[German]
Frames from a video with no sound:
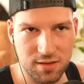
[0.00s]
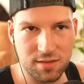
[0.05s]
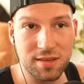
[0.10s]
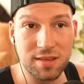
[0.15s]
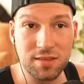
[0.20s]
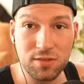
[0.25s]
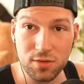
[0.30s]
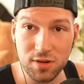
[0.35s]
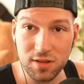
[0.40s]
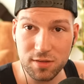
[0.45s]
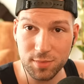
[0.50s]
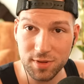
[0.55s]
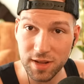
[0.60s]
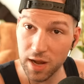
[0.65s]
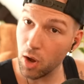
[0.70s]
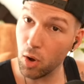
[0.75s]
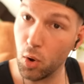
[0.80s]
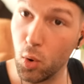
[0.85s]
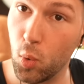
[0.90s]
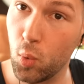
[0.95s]
Das ist nicht so, dass man
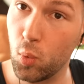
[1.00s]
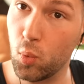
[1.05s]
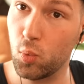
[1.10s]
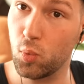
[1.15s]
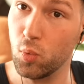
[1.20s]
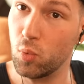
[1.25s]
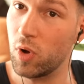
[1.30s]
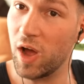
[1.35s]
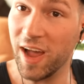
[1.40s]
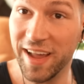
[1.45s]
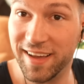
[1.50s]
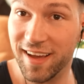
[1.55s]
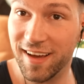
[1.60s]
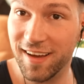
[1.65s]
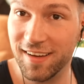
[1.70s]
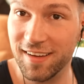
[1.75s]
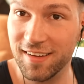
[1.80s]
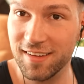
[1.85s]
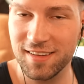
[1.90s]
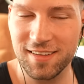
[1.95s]
denkt, oh,
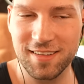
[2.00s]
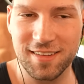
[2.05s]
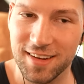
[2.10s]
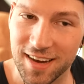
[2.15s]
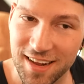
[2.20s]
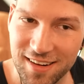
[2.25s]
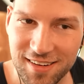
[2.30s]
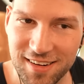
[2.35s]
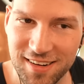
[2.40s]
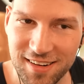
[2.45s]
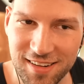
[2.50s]
hey. Nee, nee,